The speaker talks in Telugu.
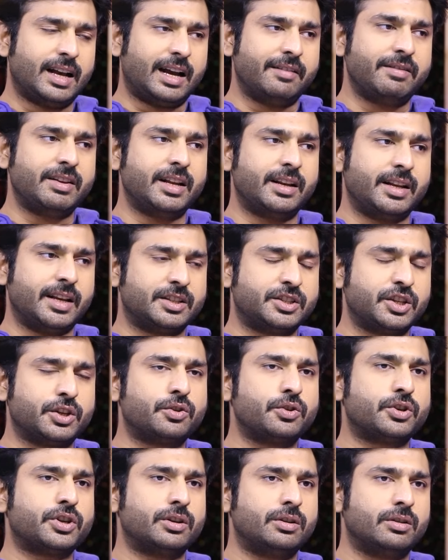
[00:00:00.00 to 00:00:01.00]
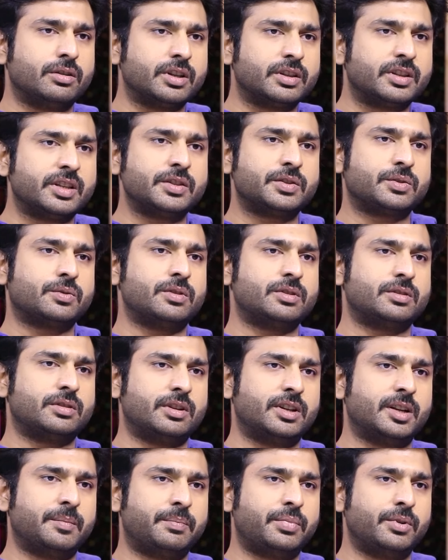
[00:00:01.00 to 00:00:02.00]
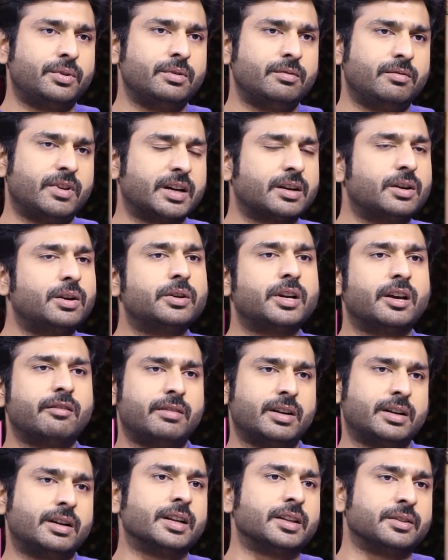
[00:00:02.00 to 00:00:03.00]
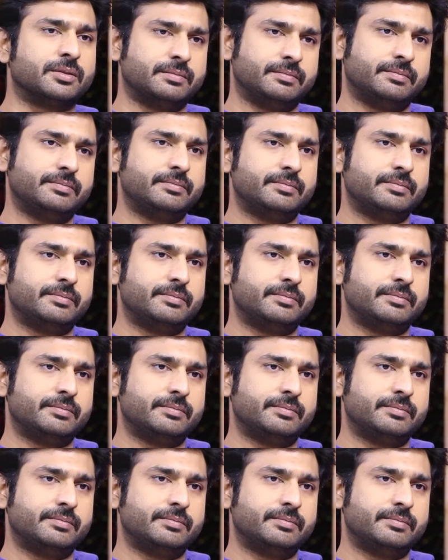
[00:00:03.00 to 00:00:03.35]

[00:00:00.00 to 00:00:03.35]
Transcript: అవి నేను ఎగ్జిక్యూషన్లోకి తీసుకొస్తున్నప్పుడు వర్కౌట్ అవ్వట్లేదు